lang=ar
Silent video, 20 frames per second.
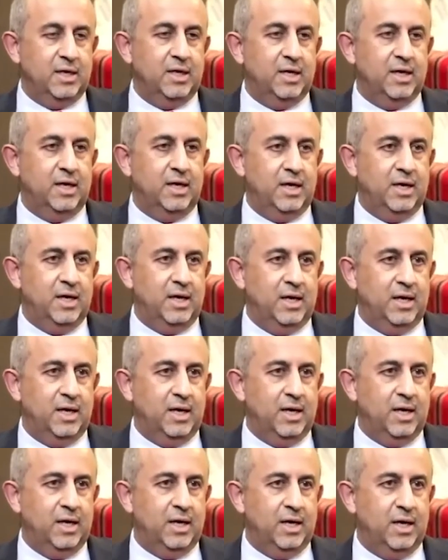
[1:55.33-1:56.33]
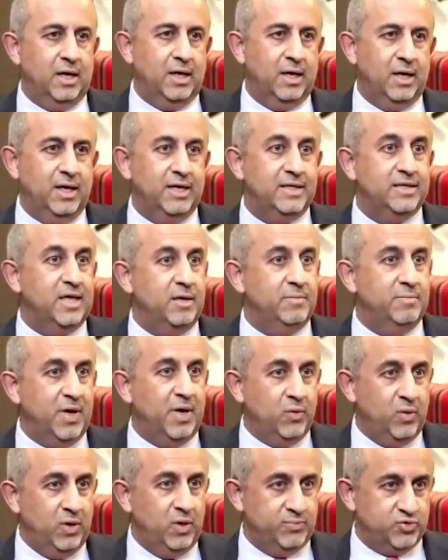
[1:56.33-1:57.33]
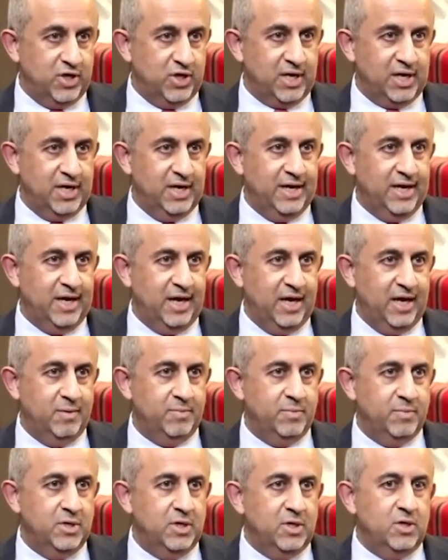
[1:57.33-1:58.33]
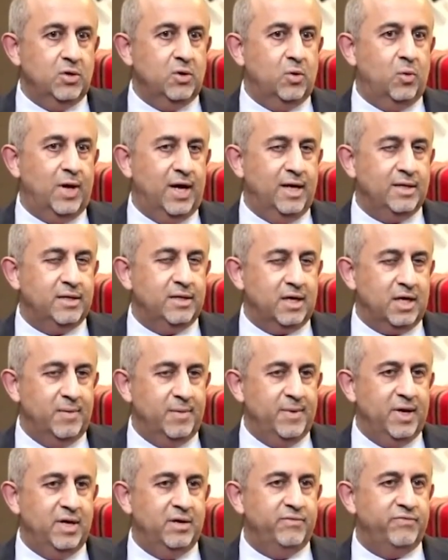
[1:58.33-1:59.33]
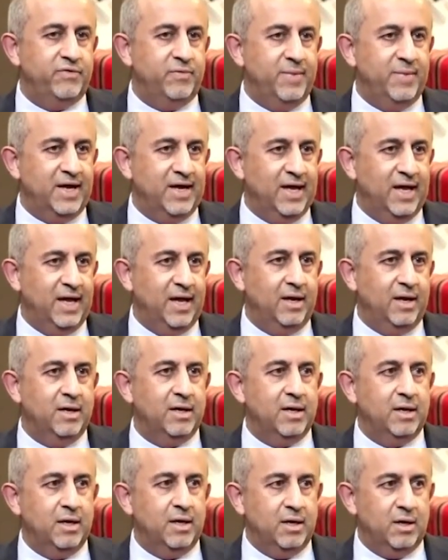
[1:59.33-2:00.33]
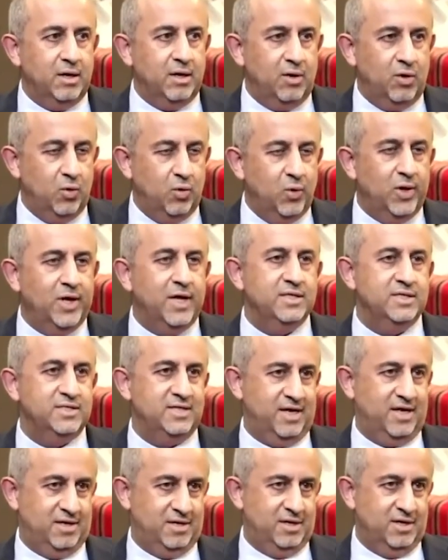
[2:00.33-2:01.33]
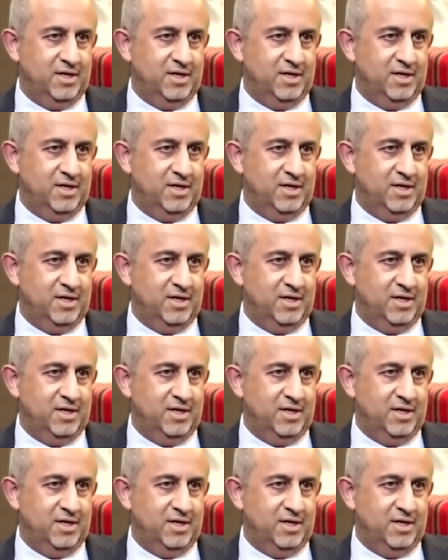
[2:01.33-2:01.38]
آه، التنموي بشكل عام وحتى كمان في مجال آه، حقوق الانسان